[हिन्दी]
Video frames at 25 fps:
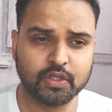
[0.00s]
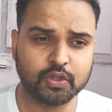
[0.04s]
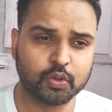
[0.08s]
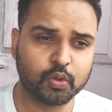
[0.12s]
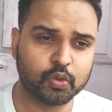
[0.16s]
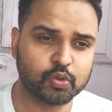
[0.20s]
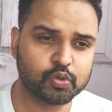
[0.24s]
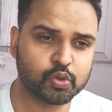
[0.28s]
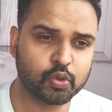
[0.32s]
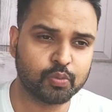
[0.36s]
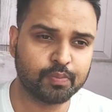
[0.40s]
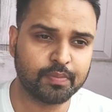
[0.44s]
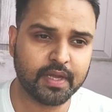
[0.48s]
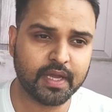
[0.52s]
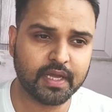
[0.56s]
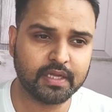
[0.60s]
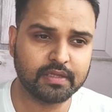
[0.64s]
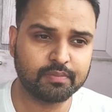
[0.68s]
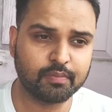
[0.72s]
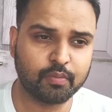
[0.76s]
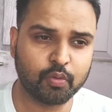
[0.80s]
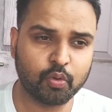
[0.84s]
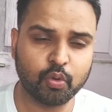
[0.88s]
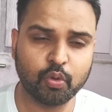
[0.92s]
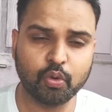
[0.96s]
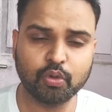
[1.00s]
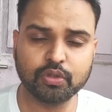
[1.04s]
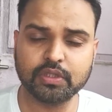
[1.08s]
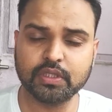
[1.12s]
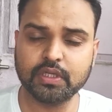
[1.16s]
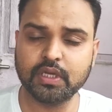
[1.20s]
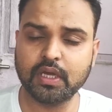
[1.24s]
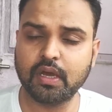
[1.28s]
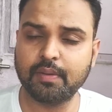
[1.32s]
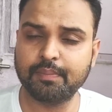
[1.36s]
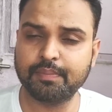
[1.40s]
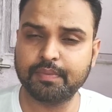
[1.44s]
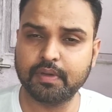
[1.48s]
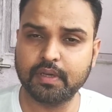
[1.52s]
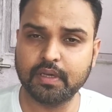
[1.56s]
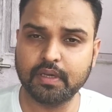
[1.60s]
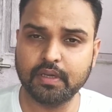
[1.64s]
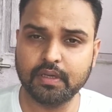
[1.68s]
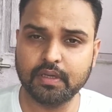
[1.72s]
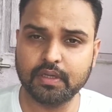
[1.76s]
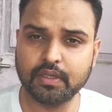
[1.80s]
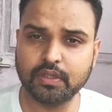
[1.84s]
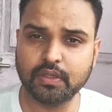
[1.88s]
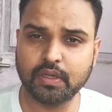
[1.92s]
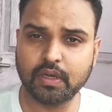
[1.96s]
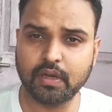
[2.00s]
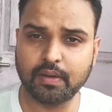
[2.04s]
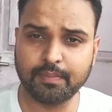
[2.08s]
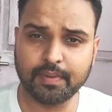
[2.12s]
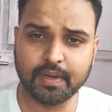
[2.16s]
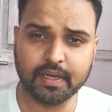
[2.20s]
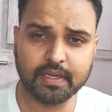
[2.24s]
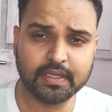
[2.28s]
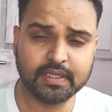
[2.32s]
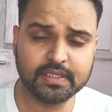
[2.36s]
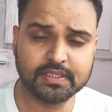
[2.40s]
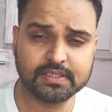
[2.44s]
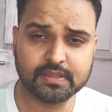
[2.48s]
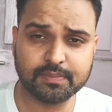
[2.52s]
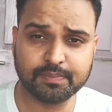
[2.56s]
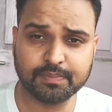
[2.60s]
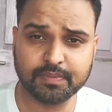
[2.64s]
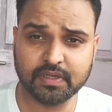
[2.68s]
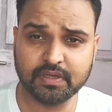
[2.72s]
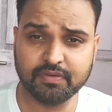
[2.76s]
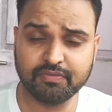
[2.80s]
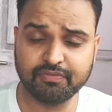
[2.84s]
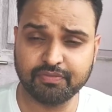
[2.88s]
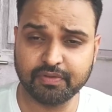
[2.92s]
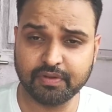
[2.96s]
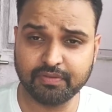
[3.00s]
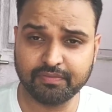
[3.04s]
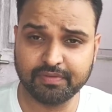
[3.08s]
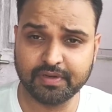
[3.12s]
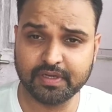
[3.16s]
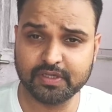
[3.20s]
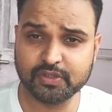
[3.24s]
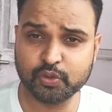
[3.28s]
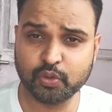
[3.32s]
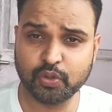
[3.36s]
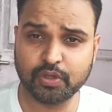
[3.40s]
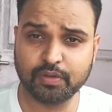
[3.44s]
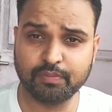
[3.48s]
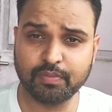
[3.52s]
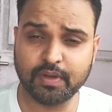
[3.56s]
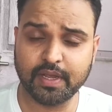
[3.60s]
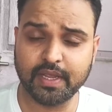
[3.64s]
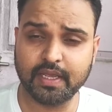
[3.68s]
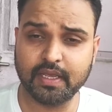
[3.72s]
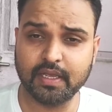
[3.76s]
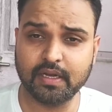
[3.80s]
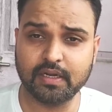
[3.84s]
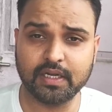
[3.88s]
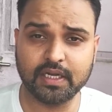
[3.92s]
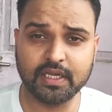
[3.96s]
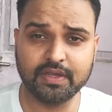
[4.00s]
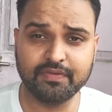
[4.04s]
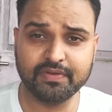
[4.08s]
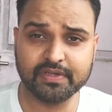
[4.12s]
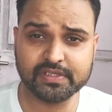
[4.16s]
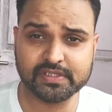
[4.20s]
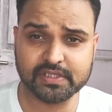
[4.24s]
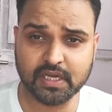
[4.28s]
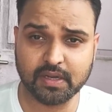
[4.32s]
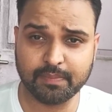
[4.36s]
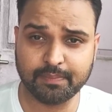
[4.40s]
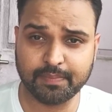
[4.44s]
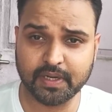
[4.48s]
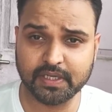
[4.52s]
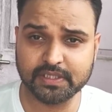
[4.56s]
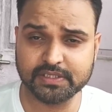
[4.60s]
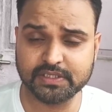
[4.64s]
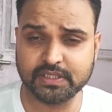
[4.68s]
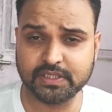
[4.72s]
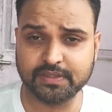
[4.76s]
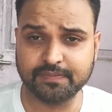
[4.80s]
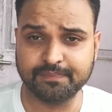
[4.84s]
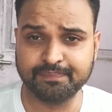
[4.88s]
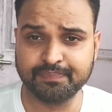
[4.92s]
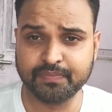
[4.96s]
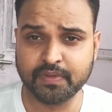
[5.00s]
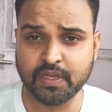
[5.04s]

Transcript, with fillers: दोस्तों मैं आज बहुत ही आपकी हमारी सबकी फेवरेट जो एक बाइक है टी वी एस अपाचे